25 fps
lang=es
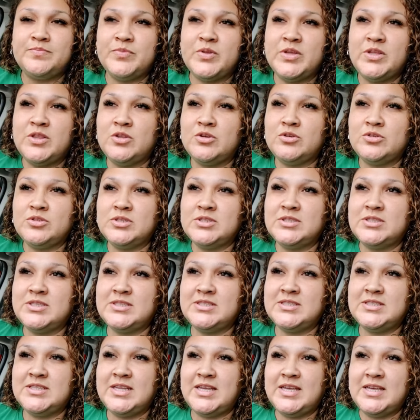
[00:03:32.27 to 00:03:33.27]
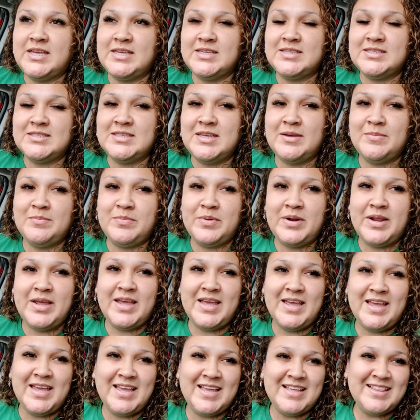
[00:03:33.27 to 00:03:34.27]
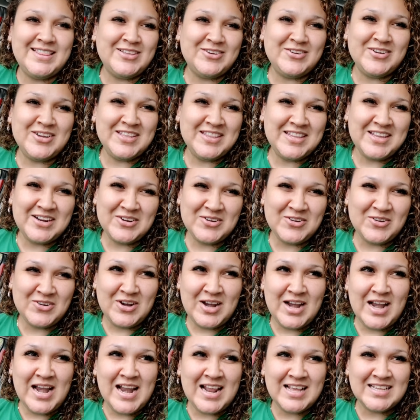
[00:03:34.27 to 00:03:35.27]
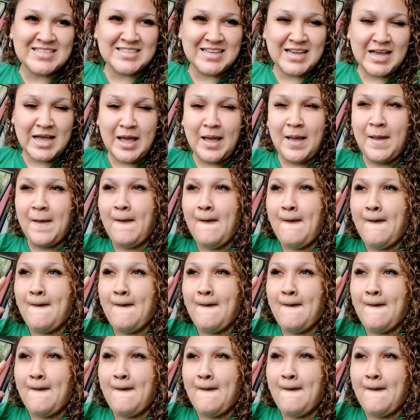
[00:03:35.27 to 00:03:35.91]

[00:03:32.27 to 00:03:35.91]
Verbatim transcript: Entonces, este, siempre tengo que andar con la ceja